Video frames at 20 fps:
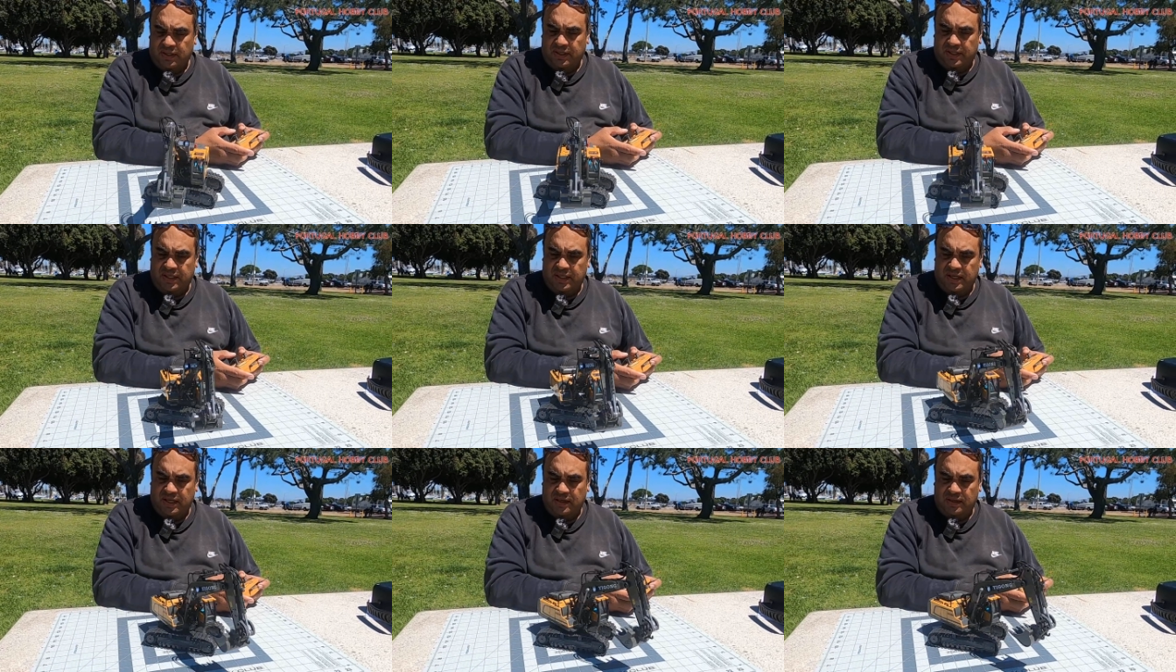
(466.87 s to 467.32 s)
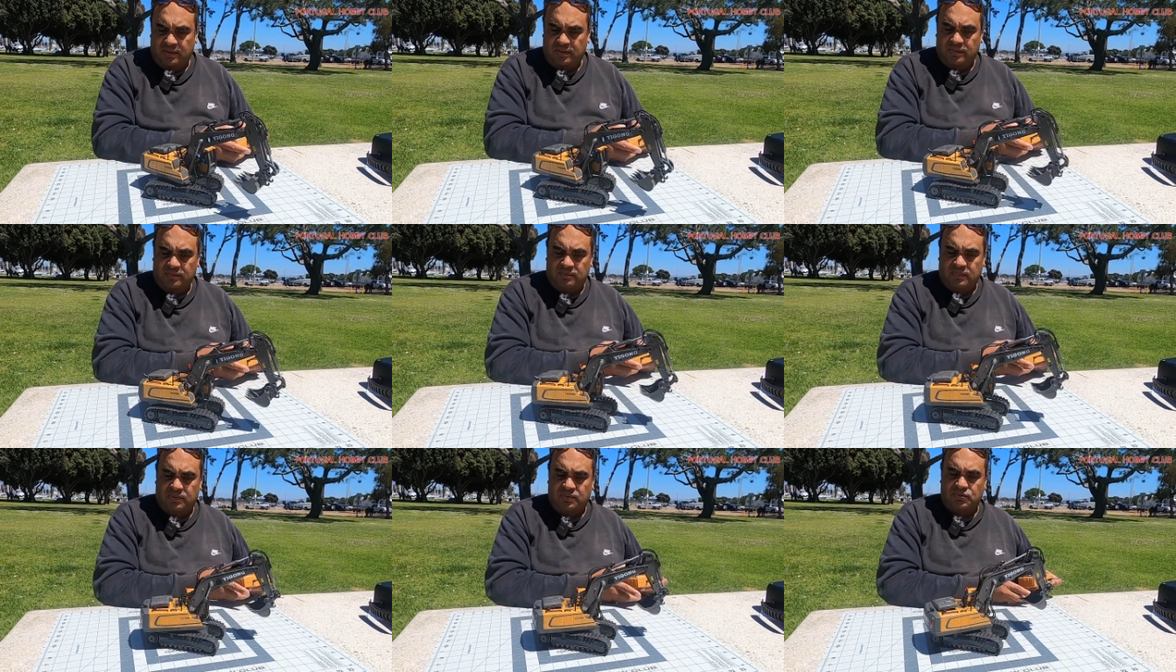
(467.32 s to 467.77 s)

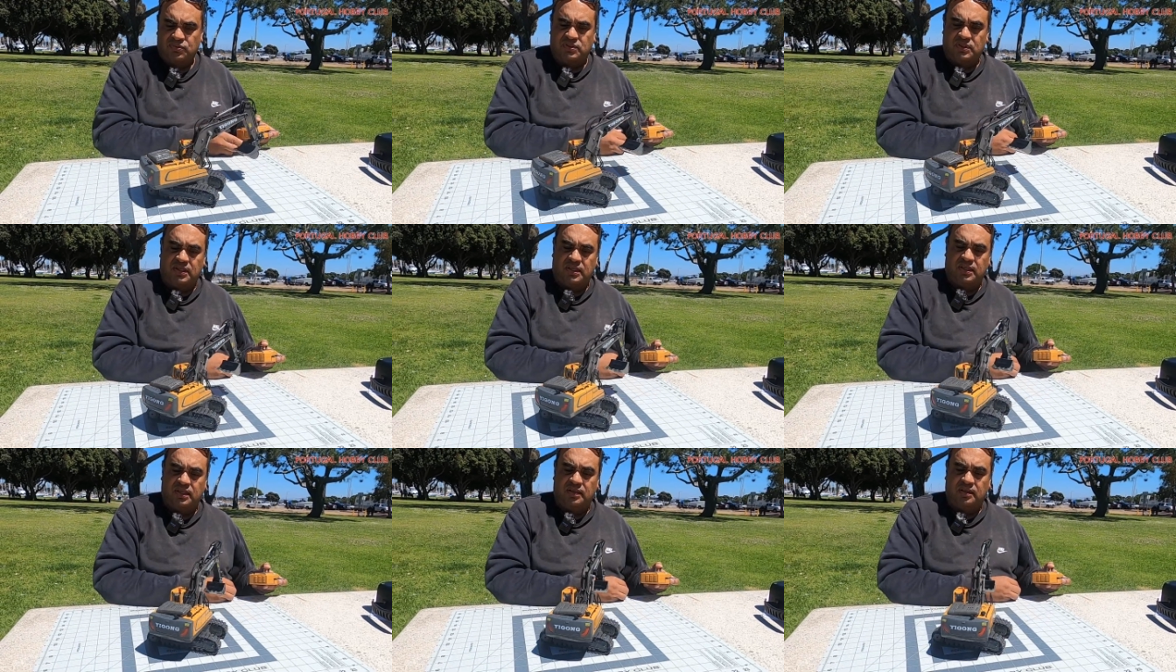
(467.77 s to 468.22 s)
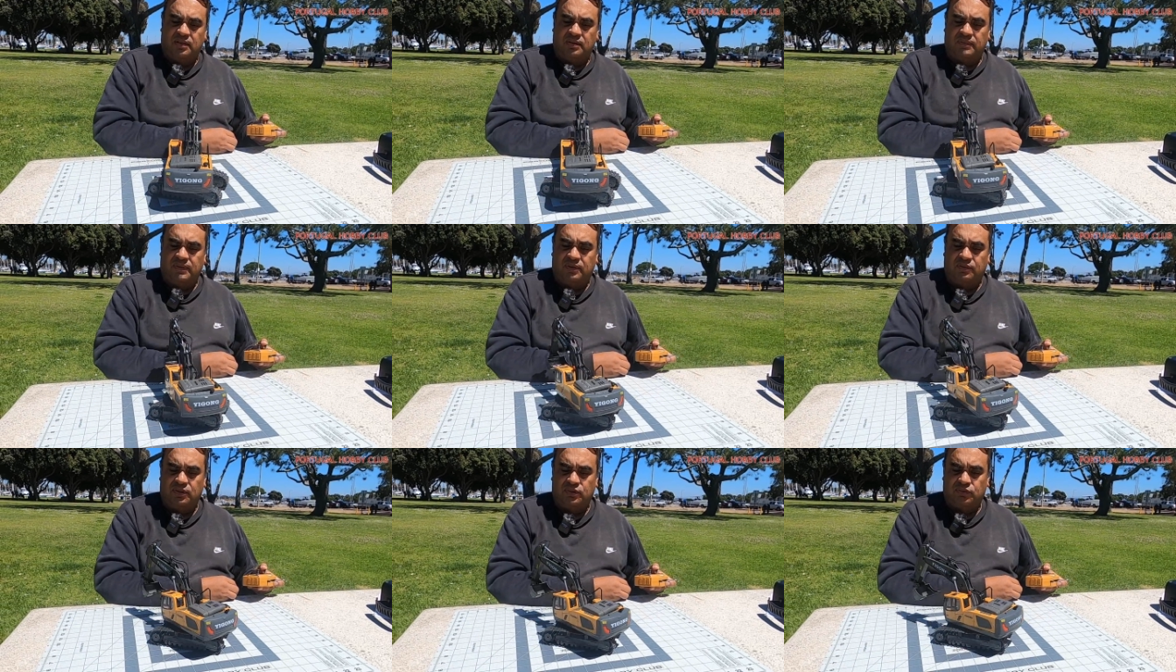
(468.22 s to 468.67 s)
gira, vamos a darle a
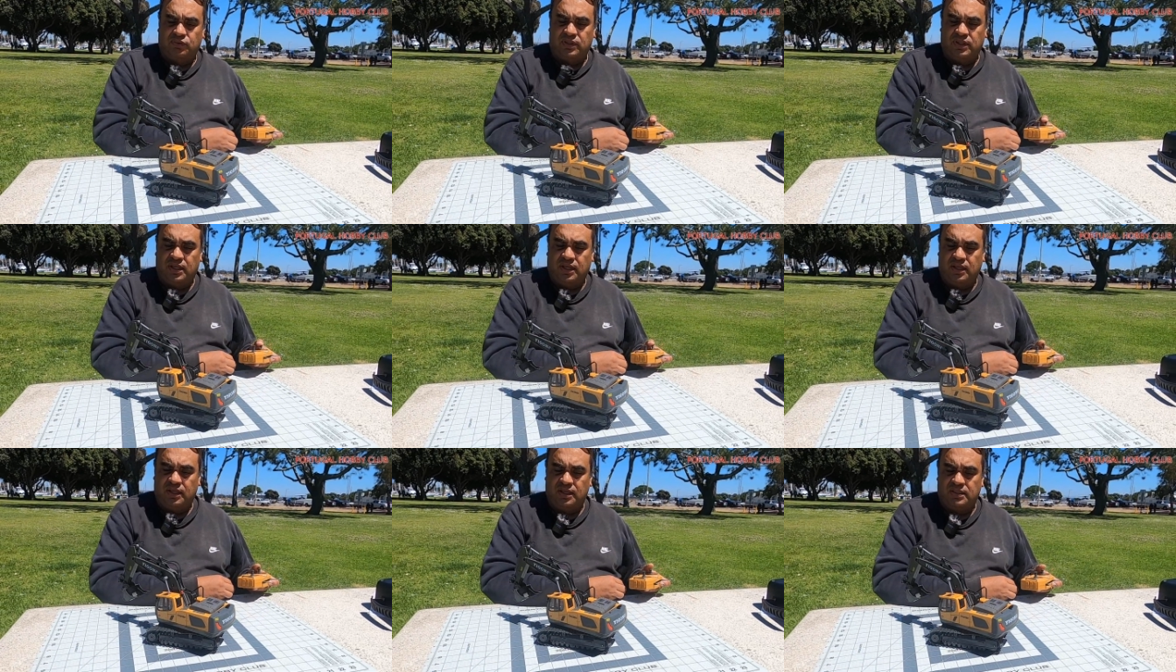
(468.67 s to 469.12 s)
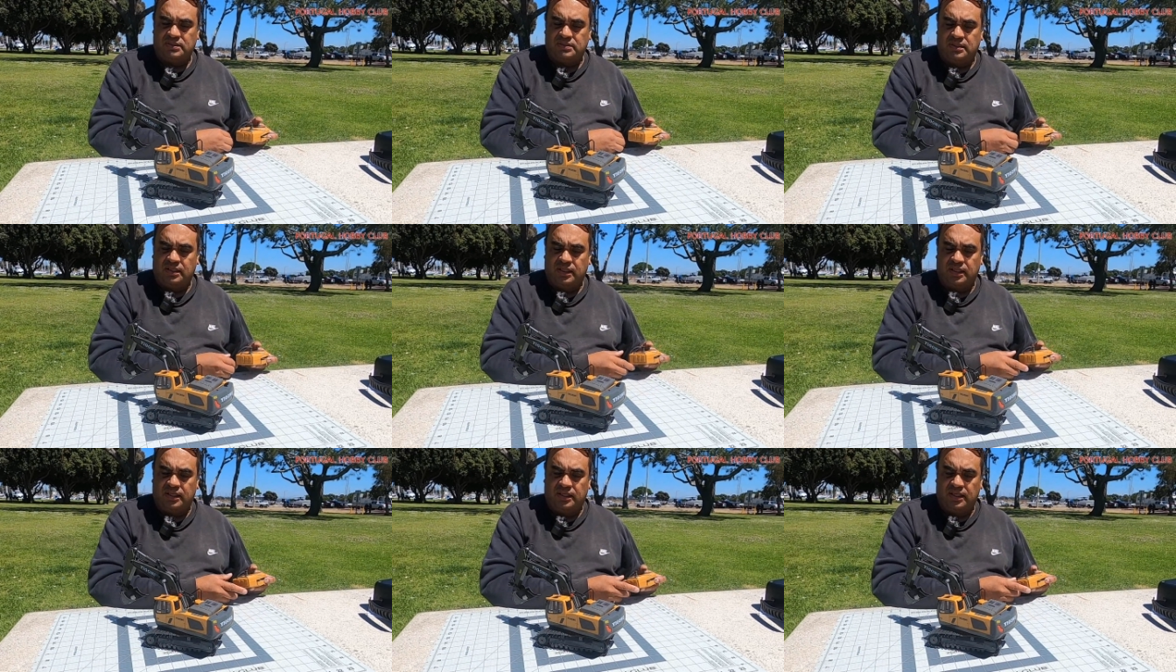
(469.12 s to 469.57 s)
ver cuánto gira,
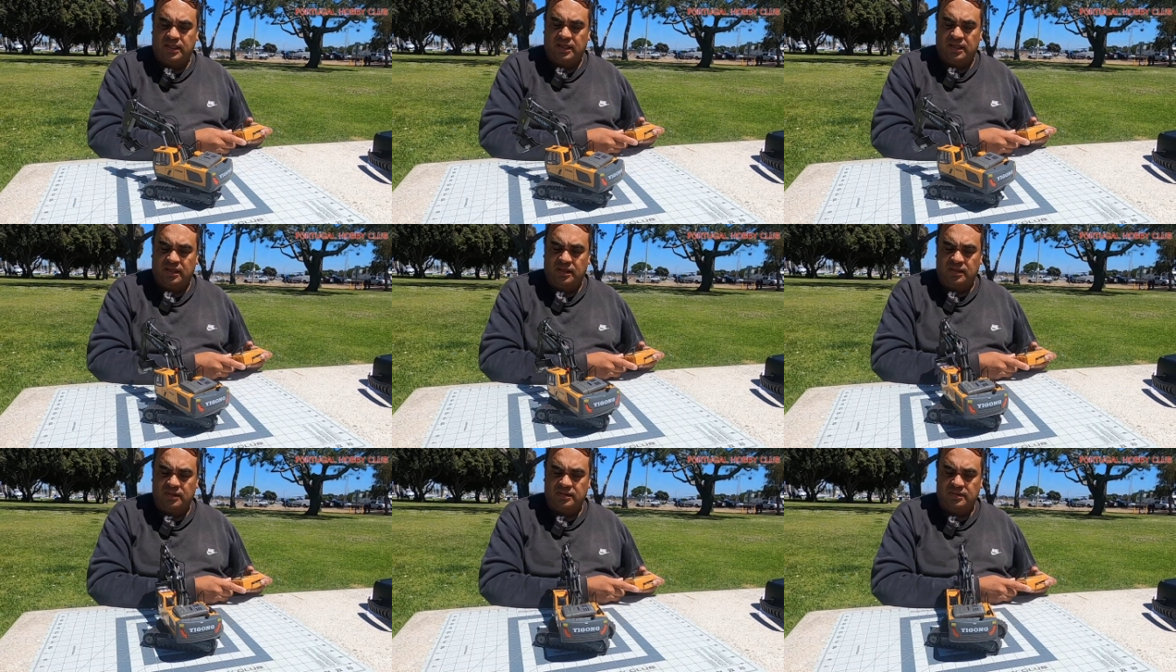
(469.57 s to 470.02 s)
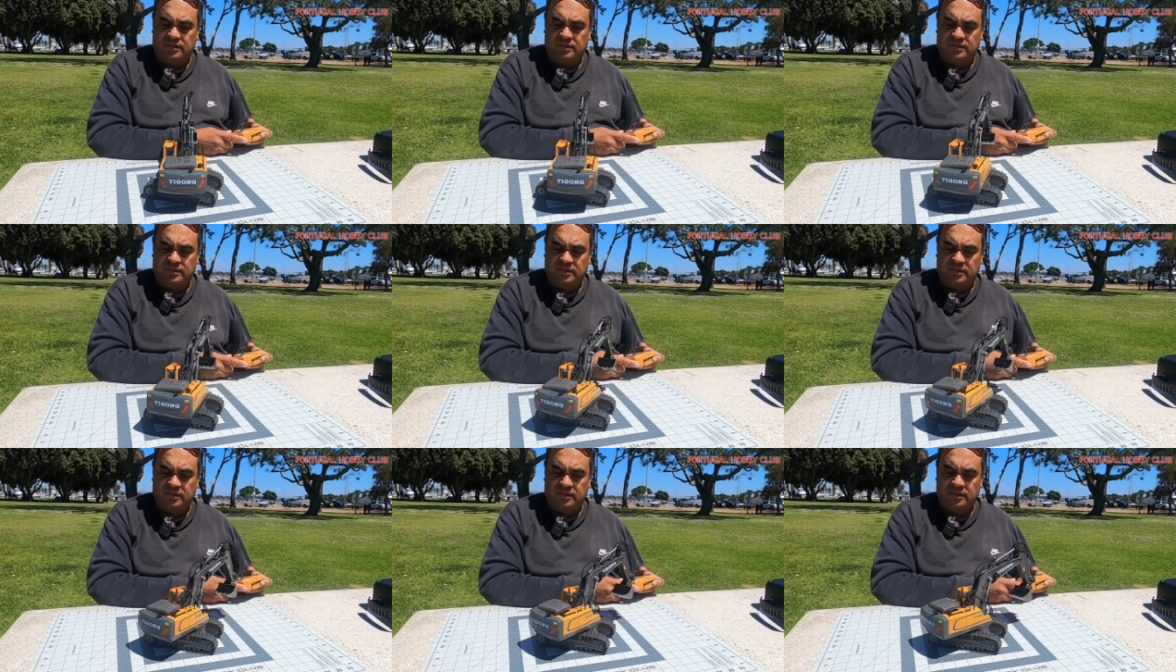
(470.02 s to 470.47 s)
hasta ahí gira,
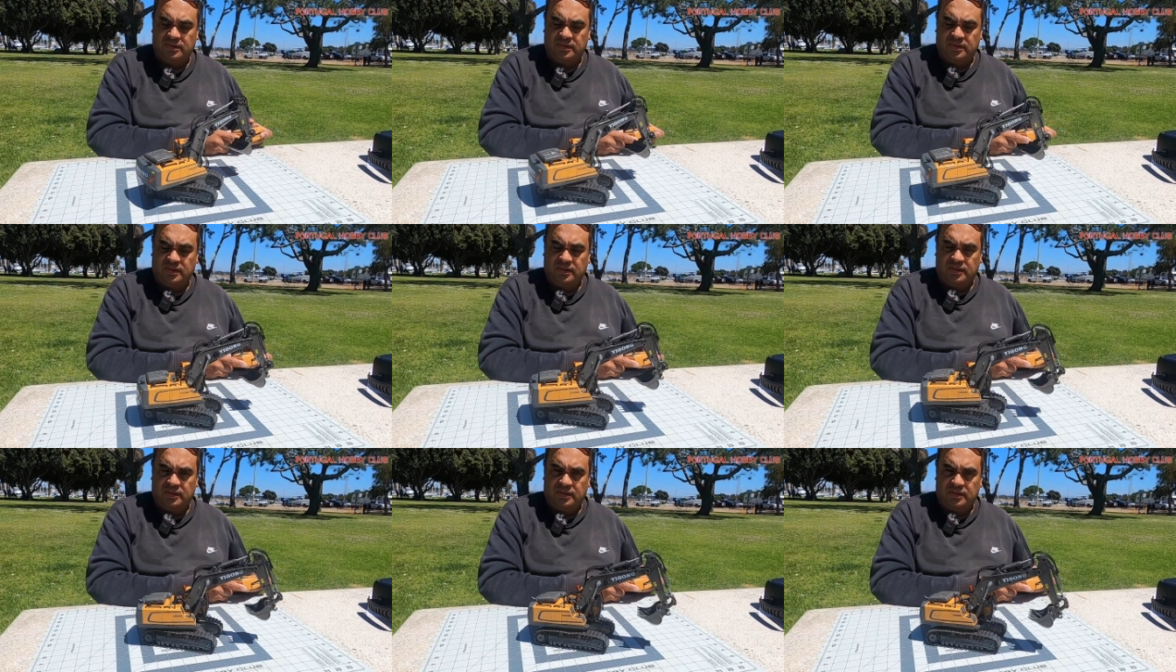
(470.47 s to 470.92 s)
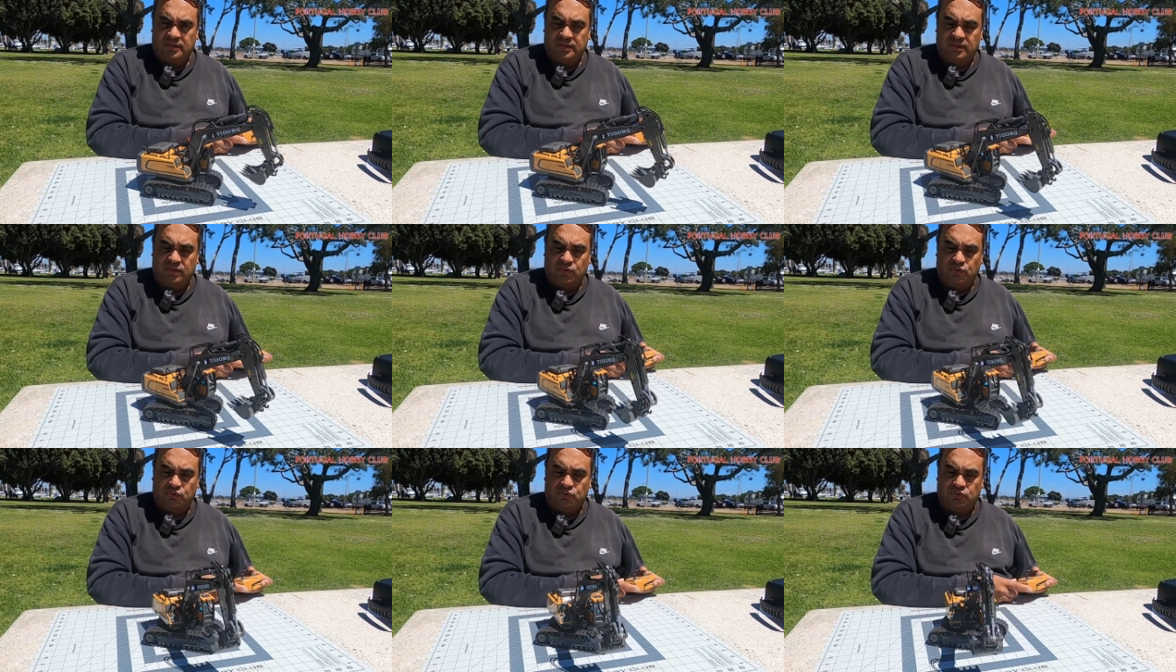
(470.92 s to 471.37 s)

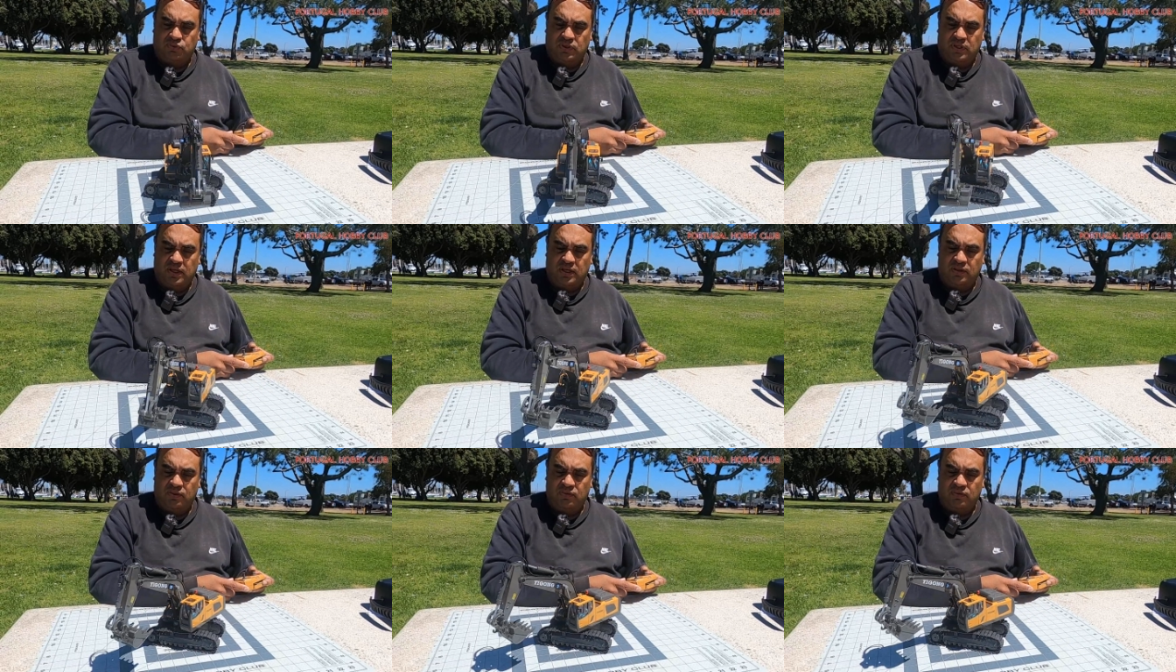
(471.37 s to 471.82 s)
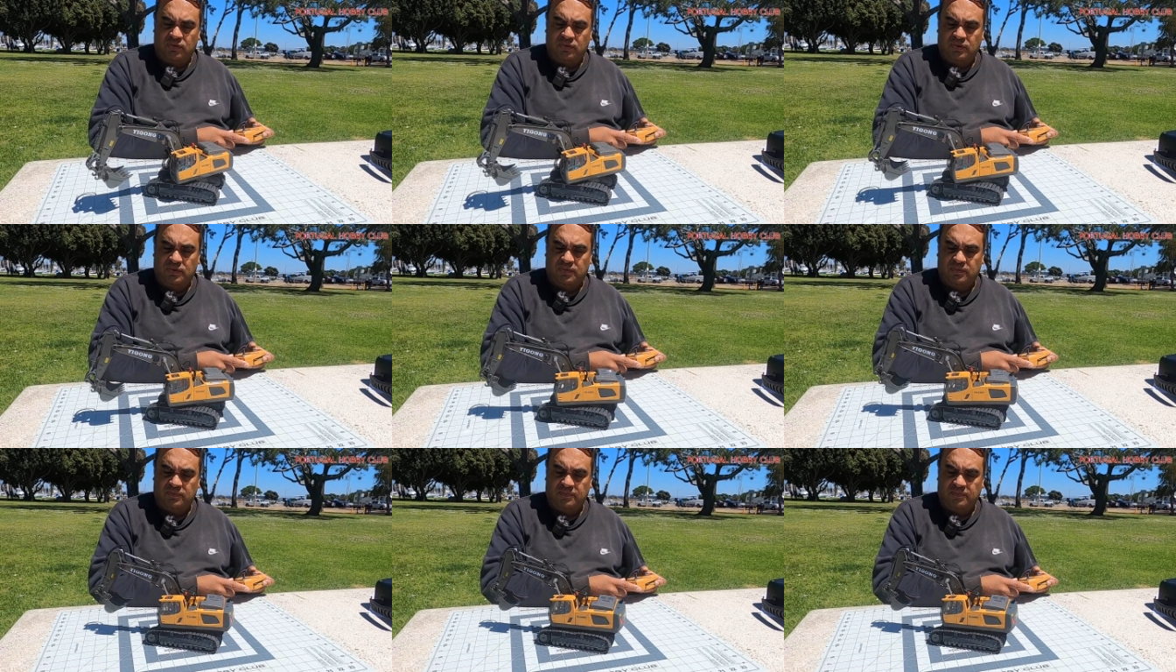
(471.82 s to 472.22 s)
del otro lado